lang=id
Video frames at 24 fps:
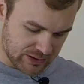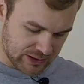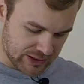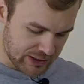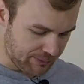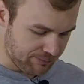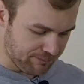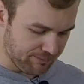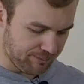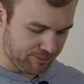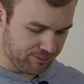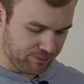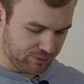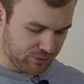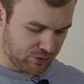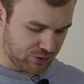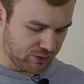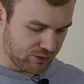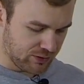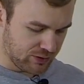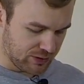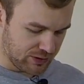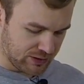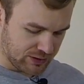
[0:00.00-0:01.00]
Yap.
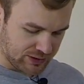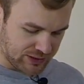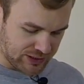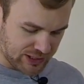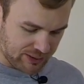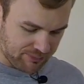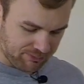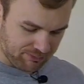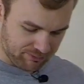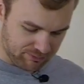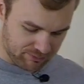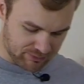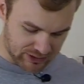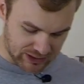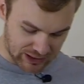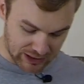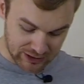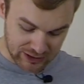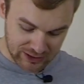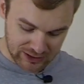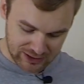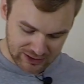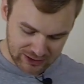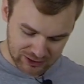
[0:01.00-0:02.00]
Sam
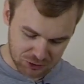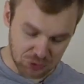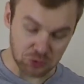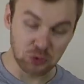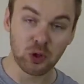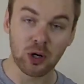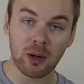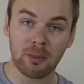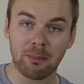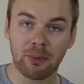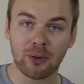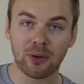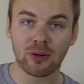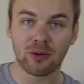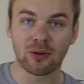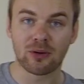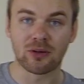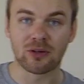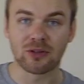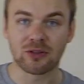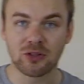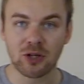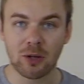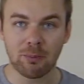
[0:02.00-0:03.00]
ya
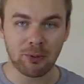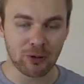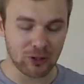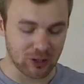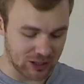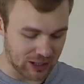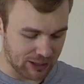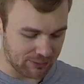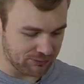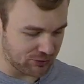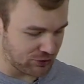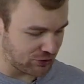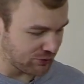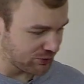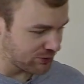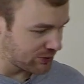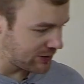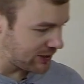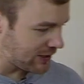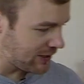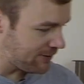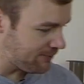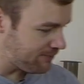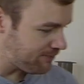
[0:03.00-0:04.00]
20, 20 gram
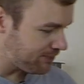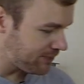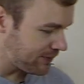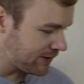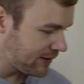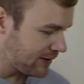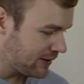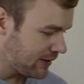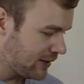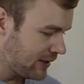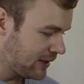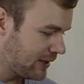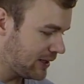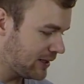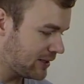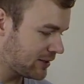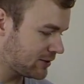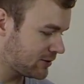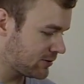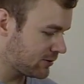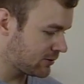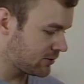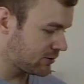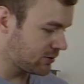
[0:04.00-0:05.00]
sudah.
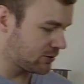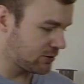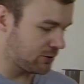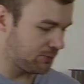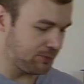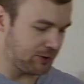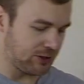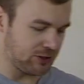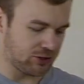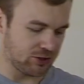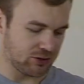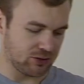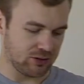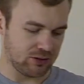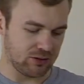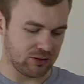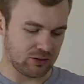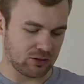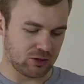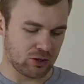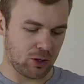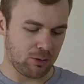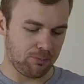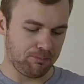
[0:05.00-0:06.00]
Langsung tutupi
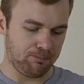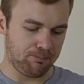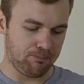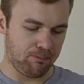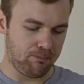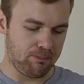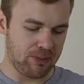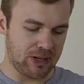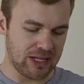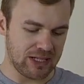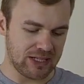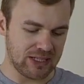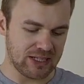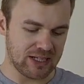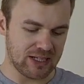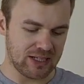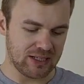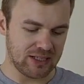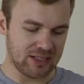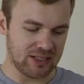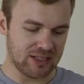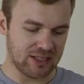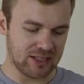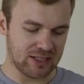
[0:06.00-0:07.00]
uh,
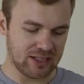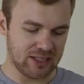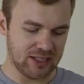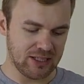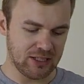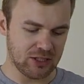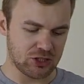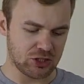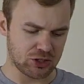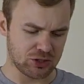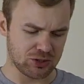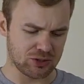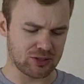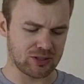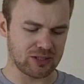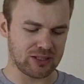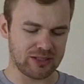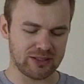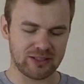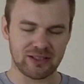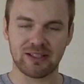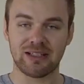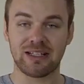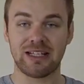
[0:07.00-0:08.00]
kopinya lagi.
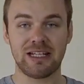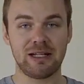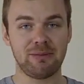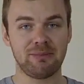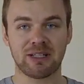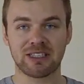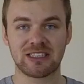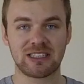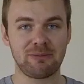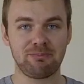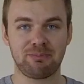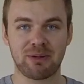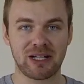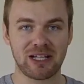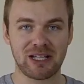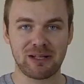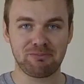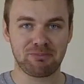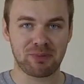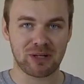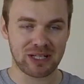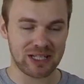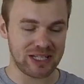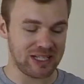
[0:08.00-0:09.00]
Coklat ya. Ini masih
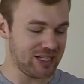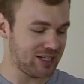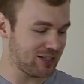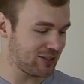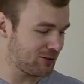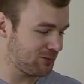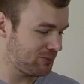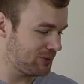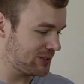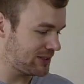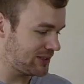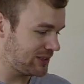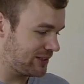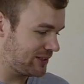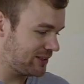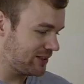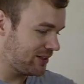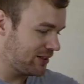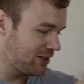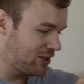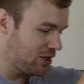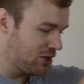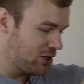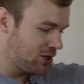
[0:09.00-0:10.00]
pagi-pagi aku masih
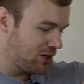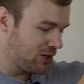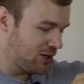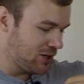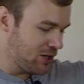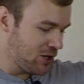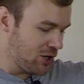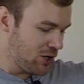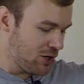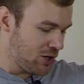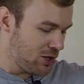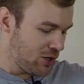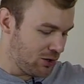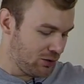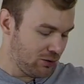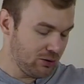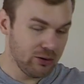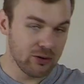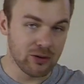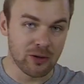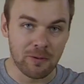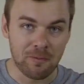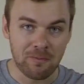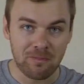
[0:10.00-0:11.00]

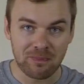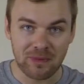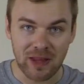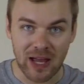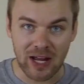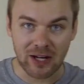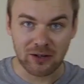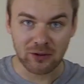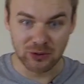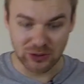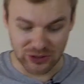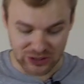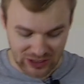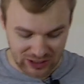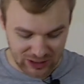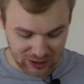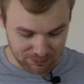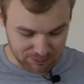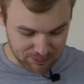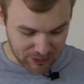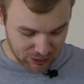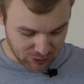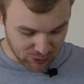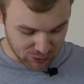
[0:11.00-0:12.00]
huh, aku
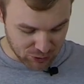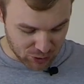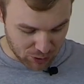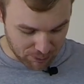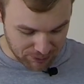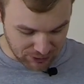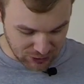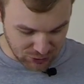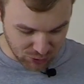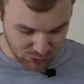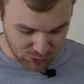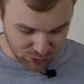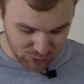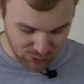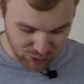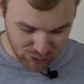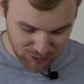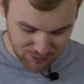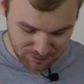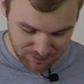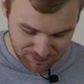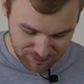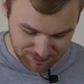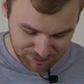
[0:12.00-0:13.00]
sangat perlu kopi
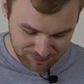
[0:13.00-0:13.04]
dulu.